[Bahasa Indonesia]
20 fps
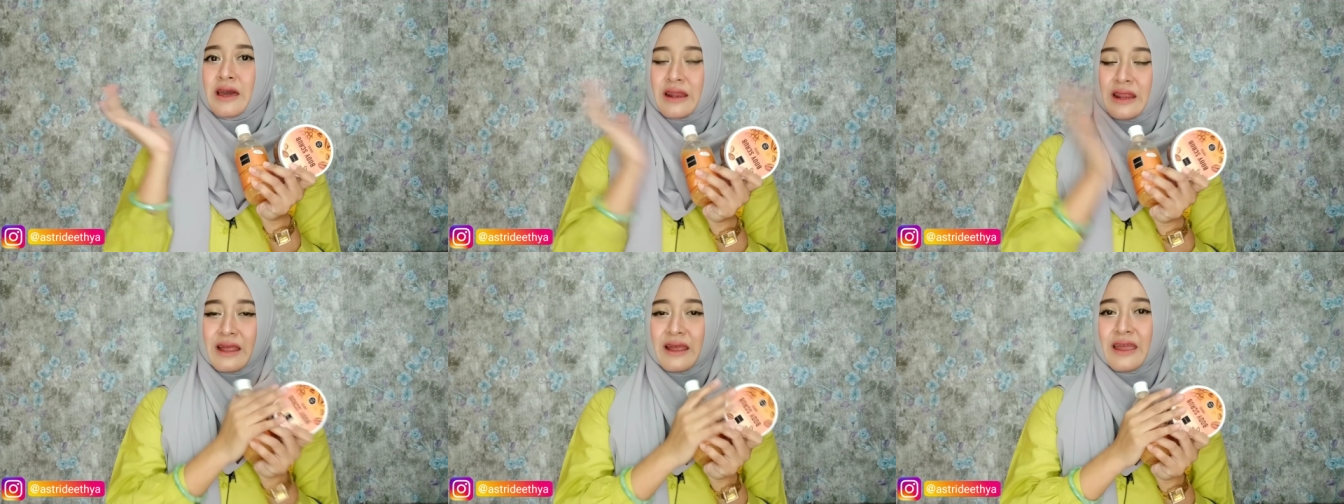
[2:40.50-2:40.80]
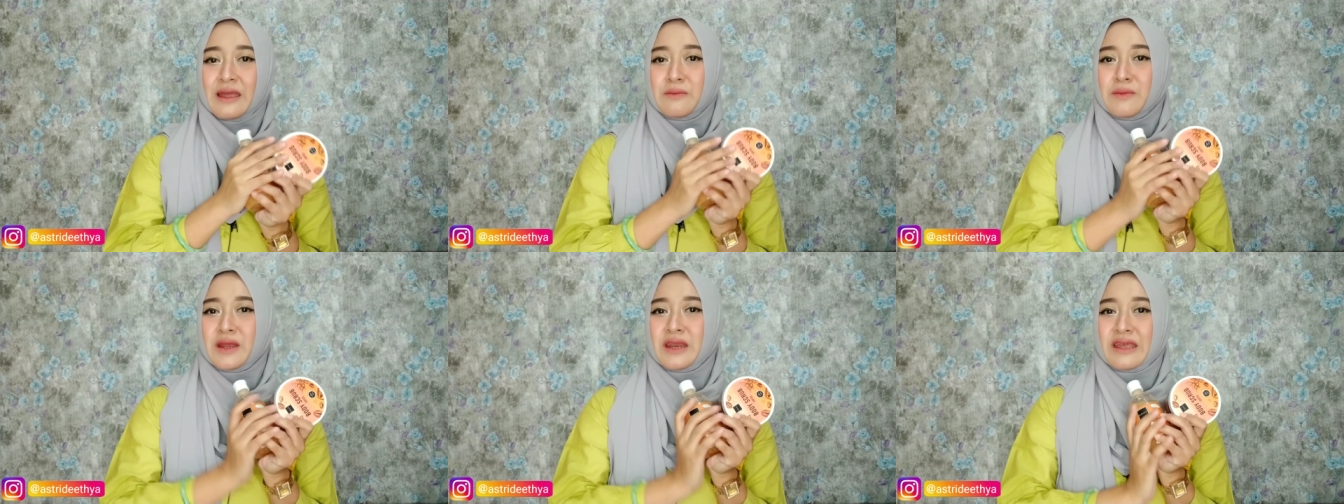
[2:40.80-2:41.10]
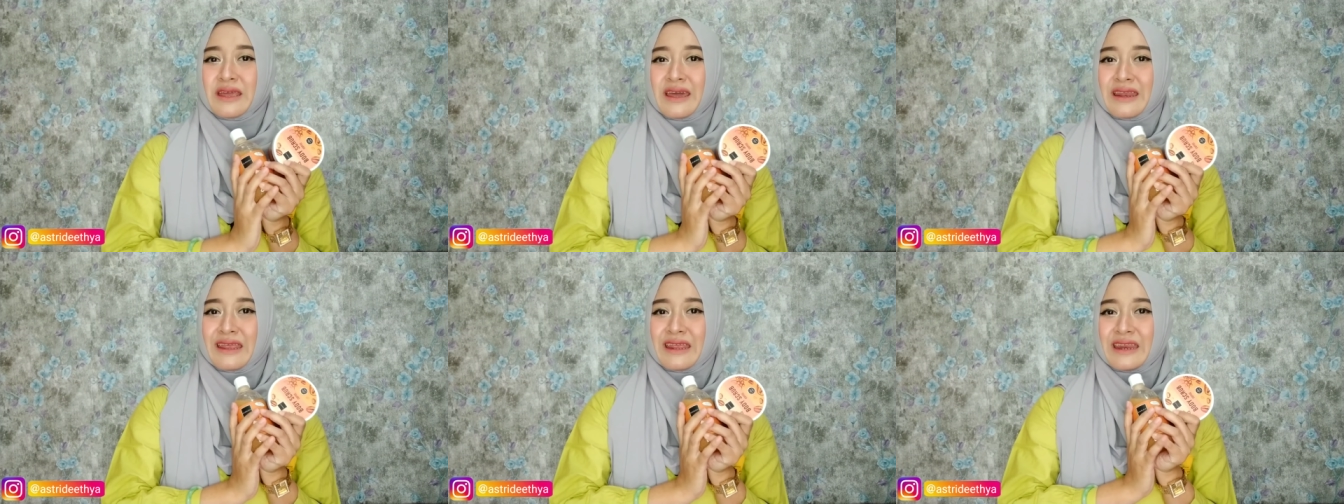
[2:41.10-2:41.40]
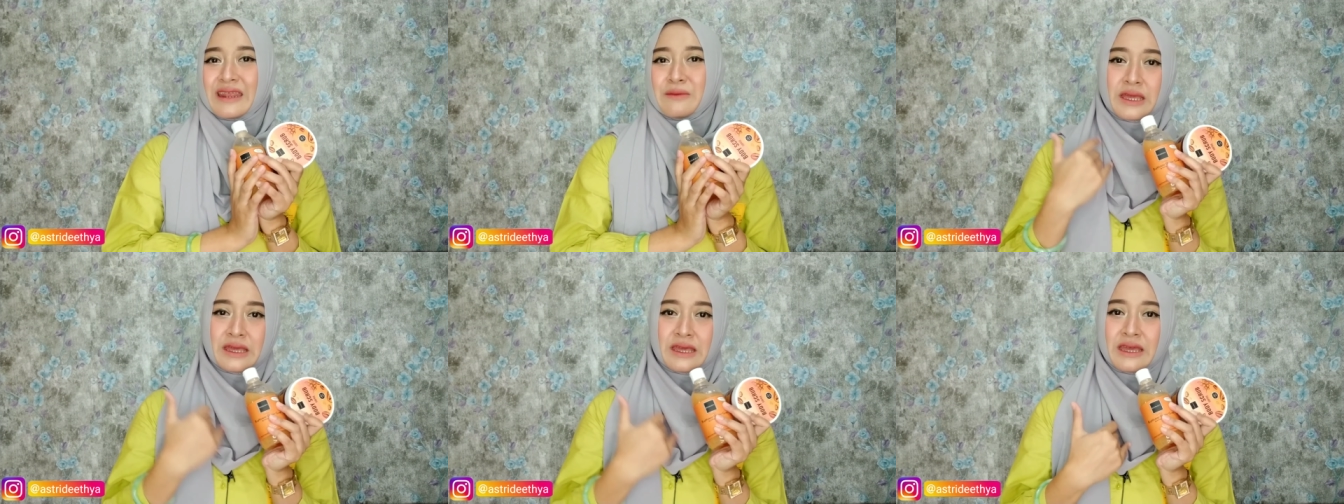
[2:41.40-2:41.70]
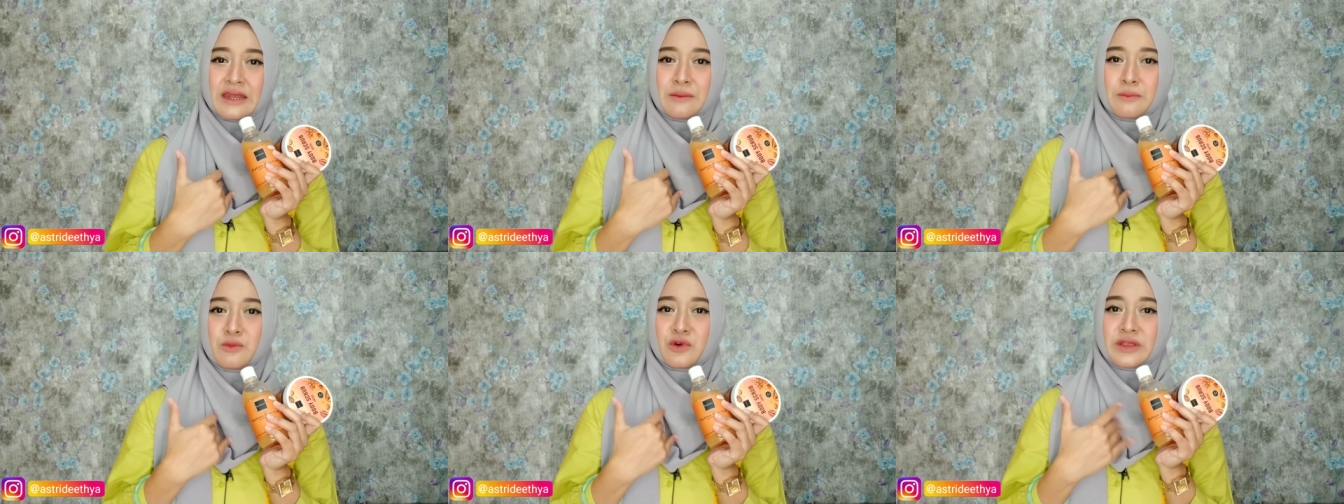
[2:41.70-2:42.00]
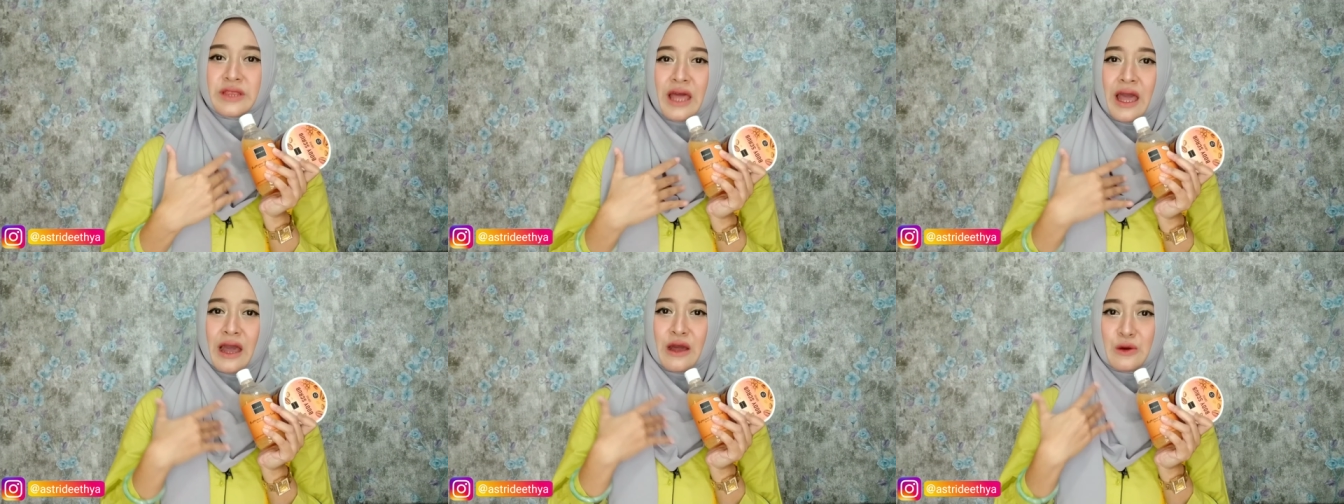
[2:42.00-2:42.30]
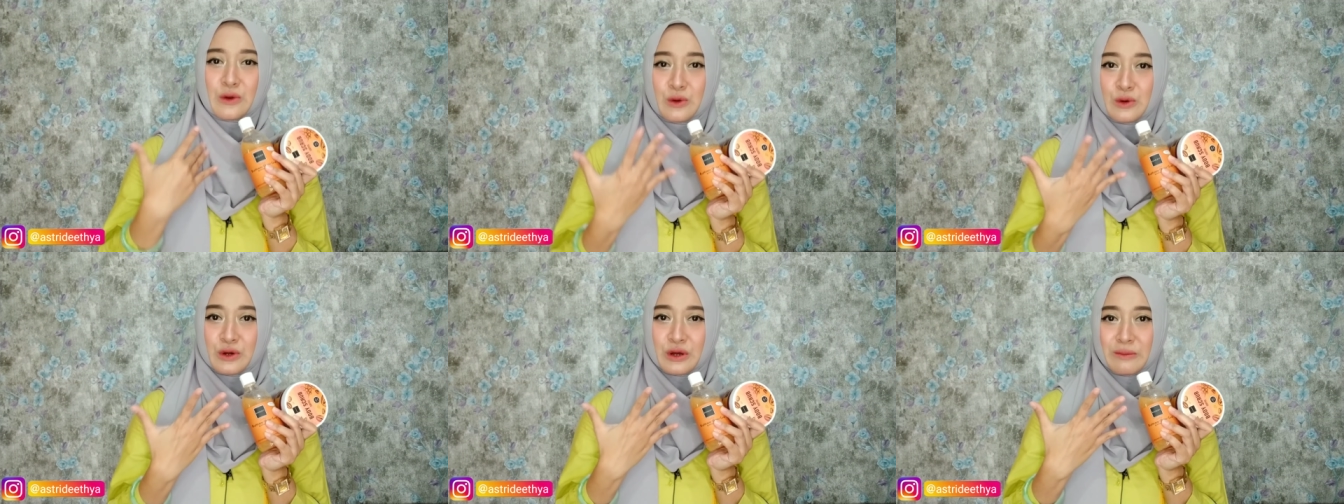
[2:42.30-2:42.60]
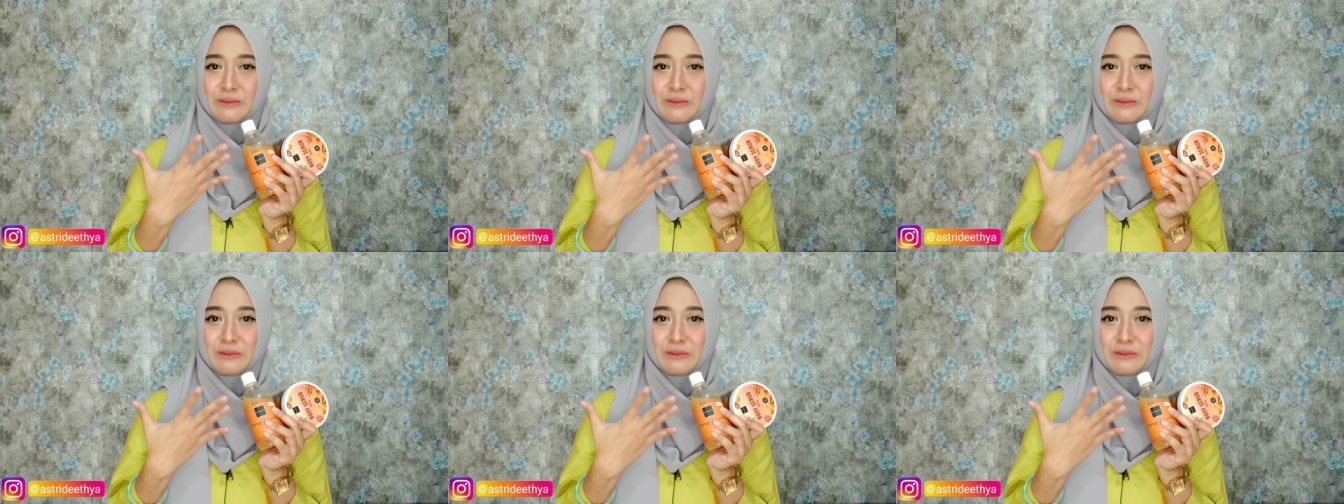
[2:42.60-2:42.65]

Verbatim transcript: rangkaian body care ini bikin mood aku